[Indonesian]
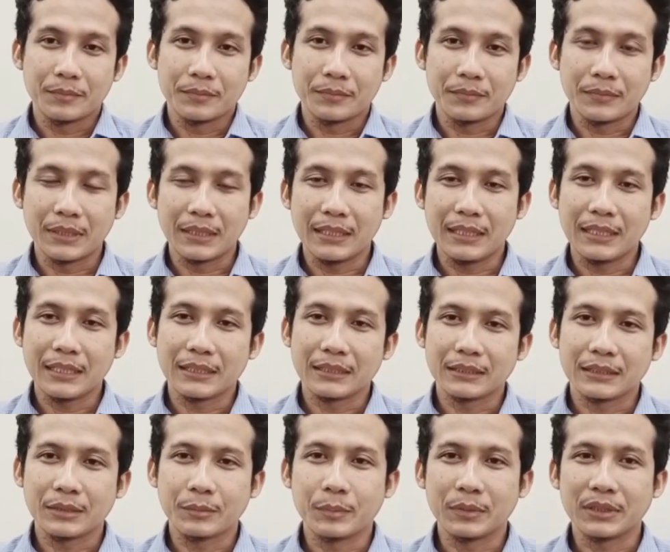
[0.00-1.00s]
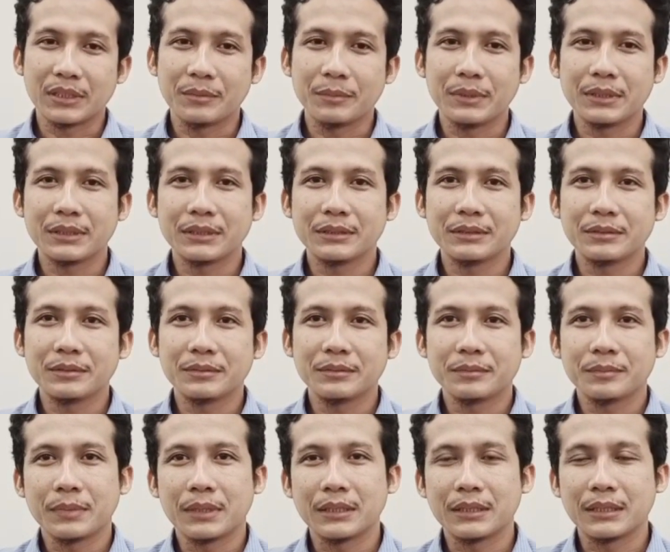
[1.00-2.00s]
Baiklah, teman-teman,
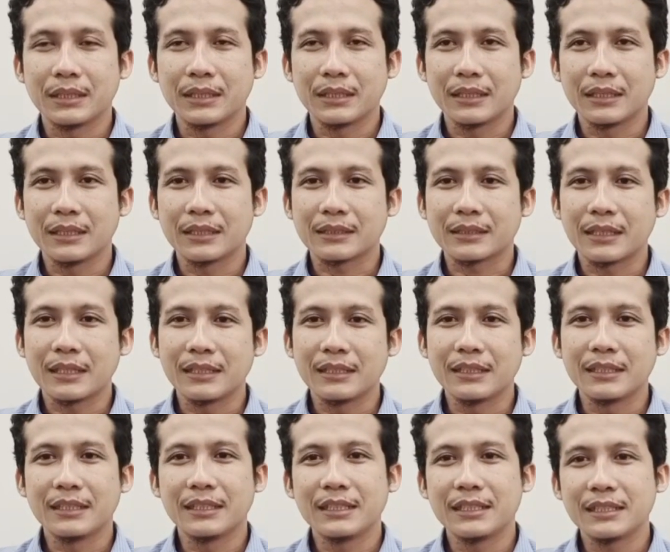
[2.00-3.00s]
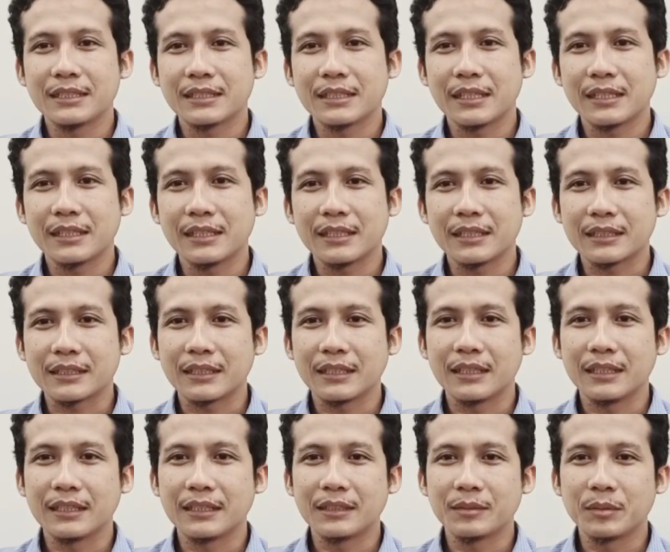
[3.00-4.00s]
pada kali ini saya
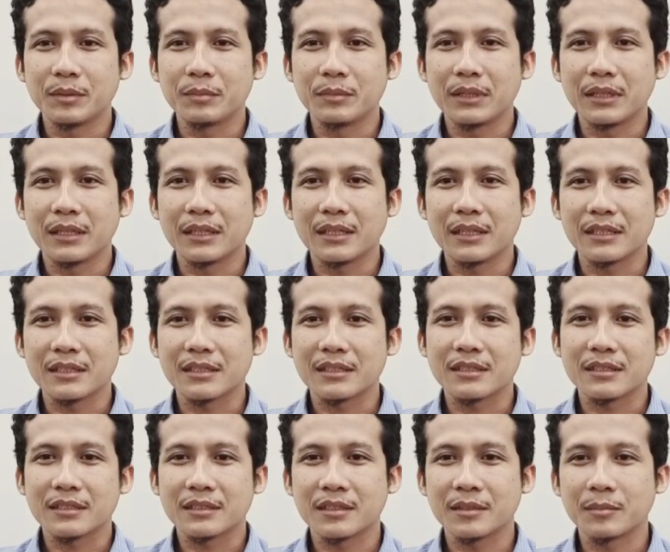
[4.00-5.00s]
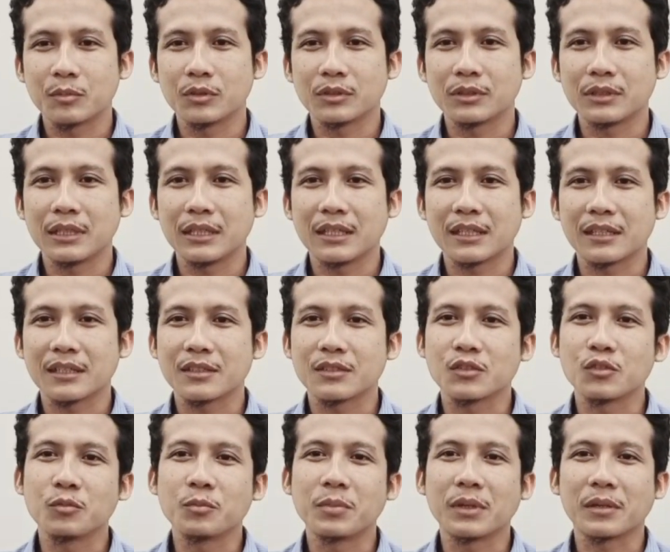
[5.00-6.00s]
akan membahas seputar
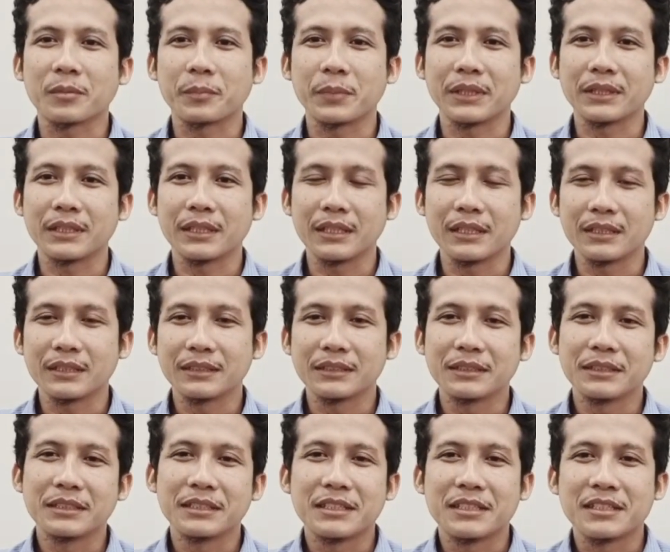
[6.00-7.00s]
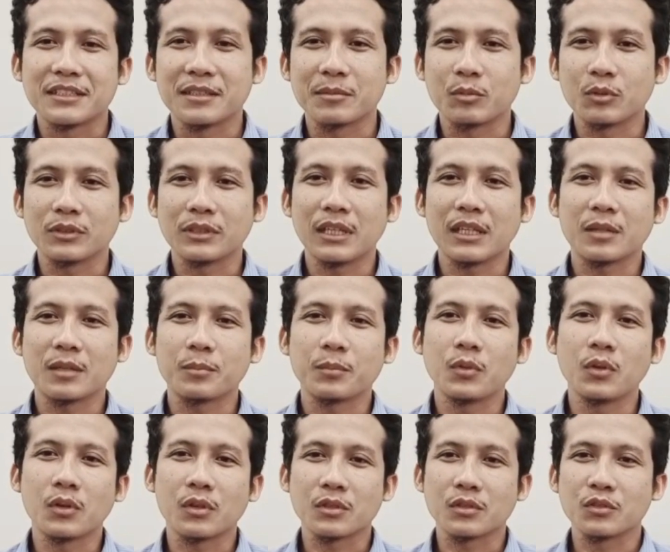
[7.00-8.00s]
super pit ya. Seputar
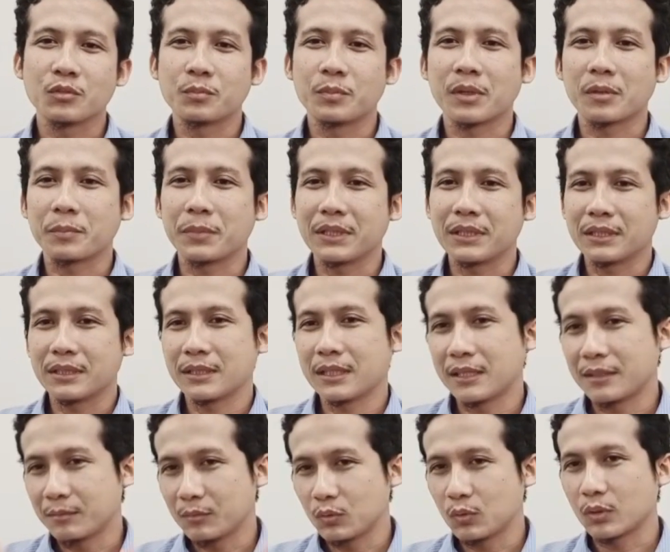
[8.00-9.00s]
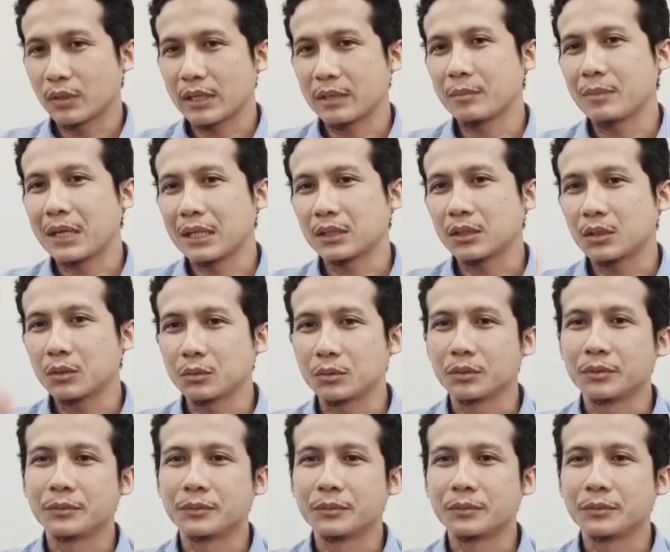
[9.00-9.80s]
pur super pit dan murai batu.